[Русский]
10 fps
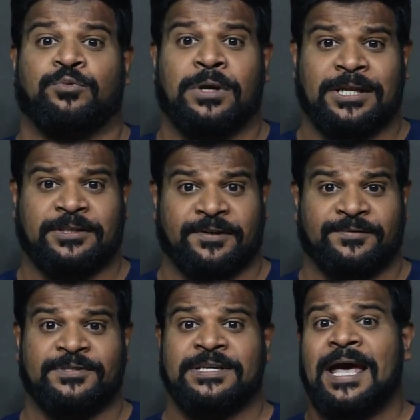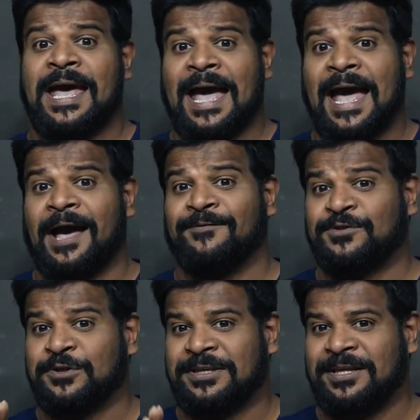должны были убить
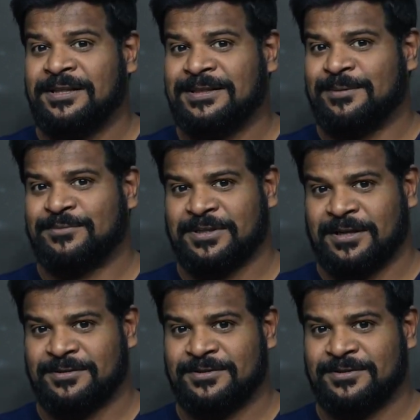себя – иначе за